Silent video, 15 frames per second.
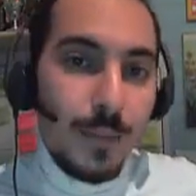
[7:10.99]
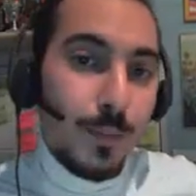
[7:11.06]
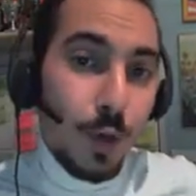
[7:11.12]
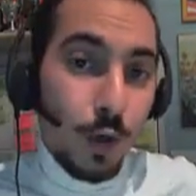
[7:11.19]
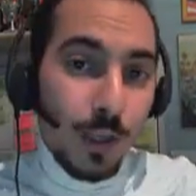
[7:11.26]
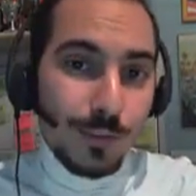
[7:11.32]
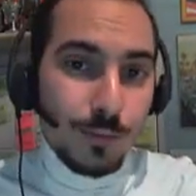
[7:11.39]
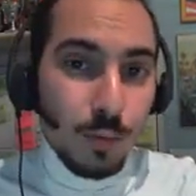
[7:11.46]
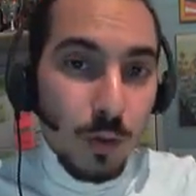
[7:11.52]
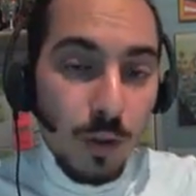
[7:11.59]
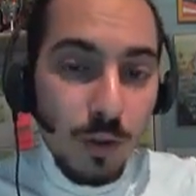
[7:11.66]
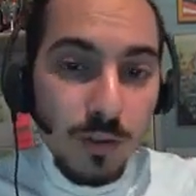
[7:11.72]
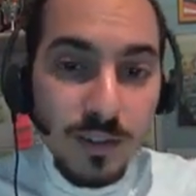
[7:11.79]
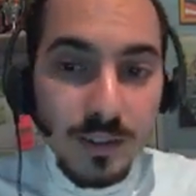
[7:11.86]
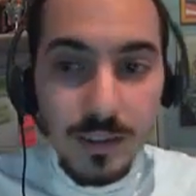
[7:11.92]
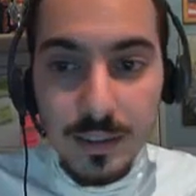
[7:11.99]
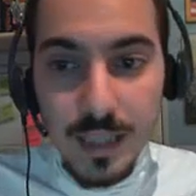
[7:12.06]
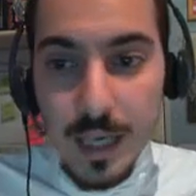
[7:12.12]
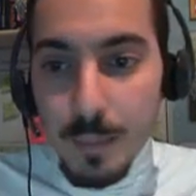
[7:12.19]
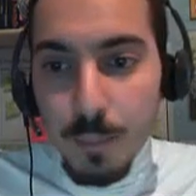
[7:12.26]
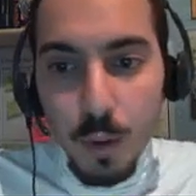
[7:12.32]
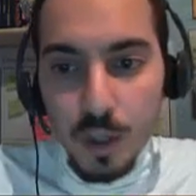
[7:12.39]
e poi lo catturo con
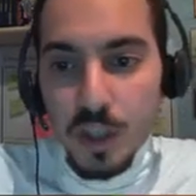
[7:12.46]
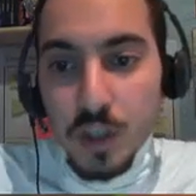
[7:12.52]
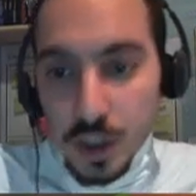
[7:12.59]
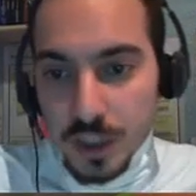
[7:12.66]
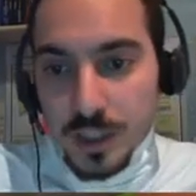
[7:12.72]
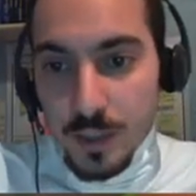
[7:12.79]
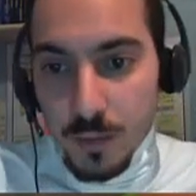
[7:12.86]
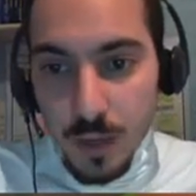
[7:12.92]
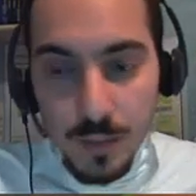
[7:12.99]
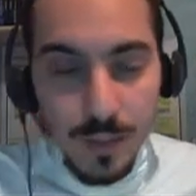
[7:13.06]
delle ball che non c'entrava